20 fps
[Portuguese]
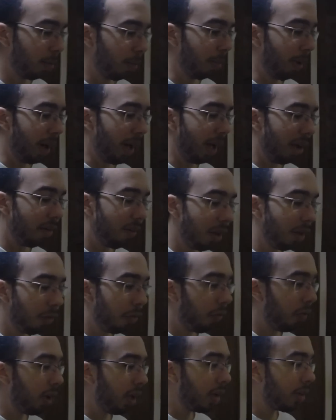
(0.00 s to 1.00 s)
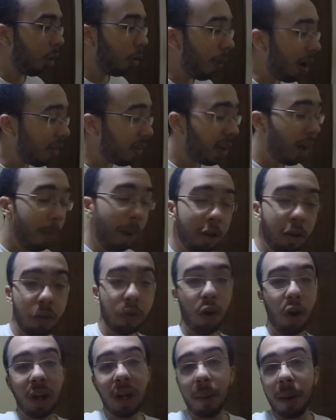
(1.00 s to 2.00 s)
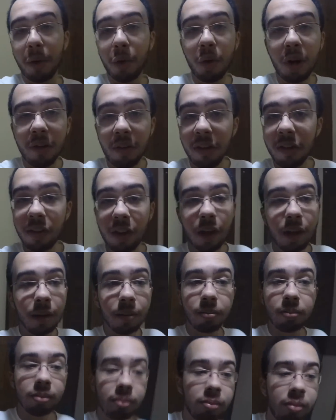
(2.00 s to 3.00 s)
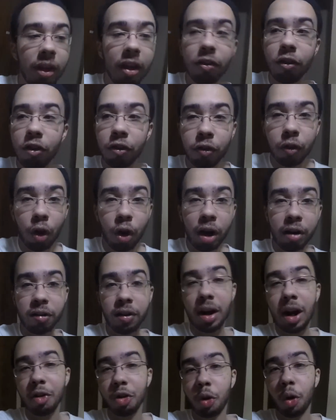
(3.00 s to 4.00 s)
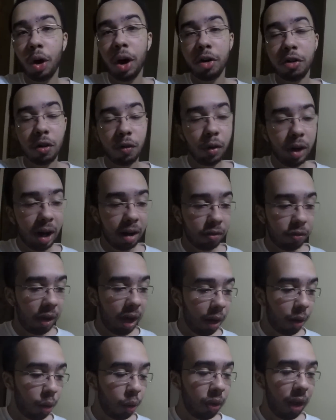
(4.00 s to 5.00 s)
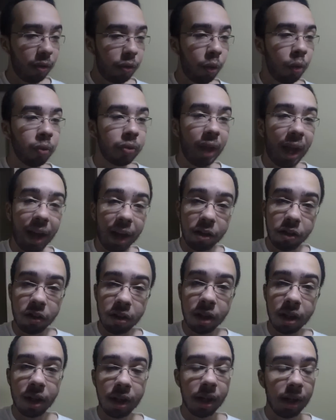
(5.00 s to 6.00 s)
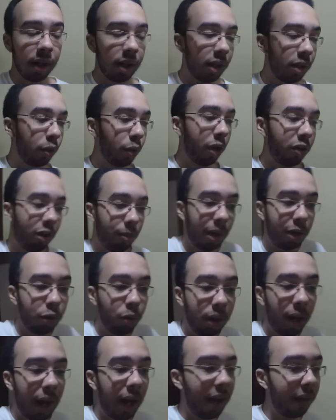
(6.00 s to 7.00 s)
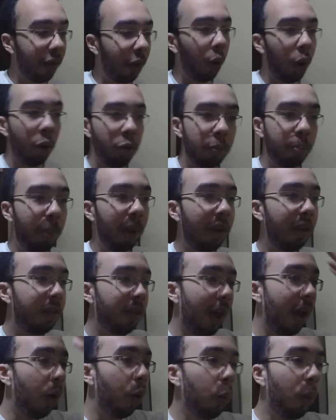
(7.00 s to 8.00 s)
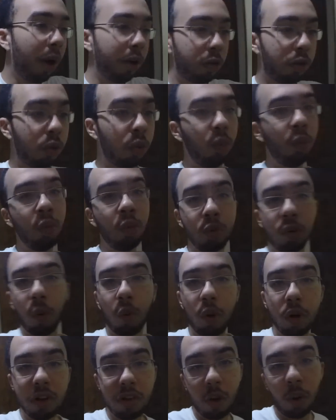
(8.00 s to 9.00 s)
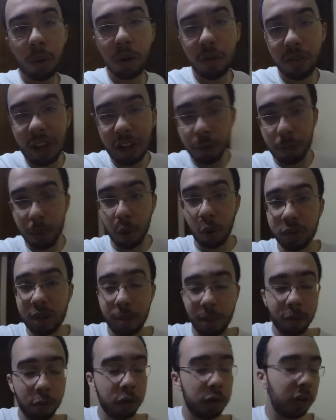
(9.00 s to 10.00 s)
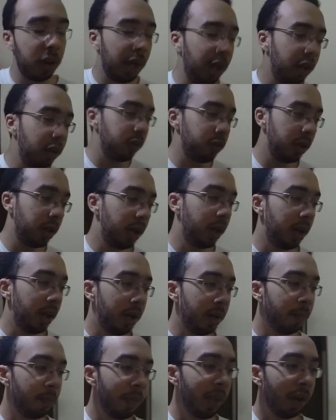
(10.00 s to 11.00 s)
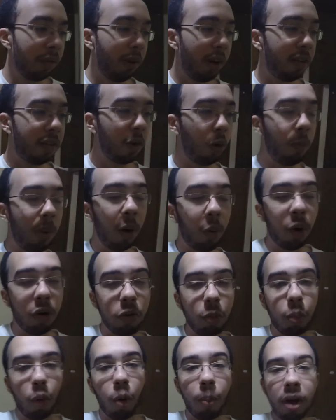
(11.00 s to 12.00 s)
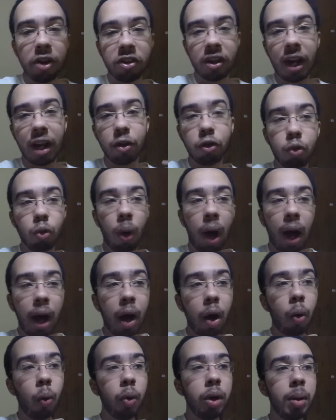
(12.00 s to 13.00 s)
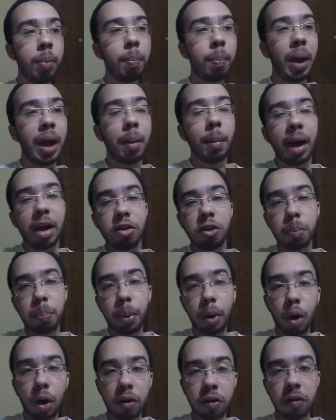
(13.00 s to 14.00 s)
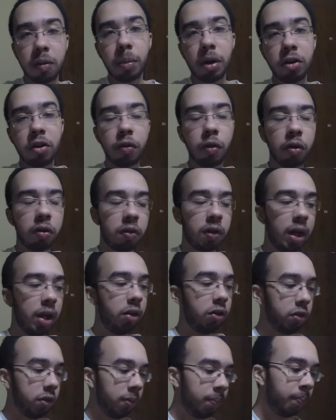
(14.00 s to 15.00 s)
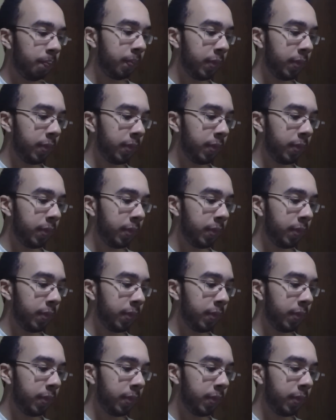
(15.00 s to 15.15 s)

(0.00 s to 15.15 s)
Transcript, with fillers: Mas enfim, então basicamente o vlog da madruga vai ser esses vlogs aleatórios que eu vou gravar quando eu der vontade, durante a madrugada, quando eu pensar em algum assunto ou quando eu tiver alguma novidade para contar para vocês. Vai ser alguma coisa um pouco mais casual e bem mais próxima de vocês.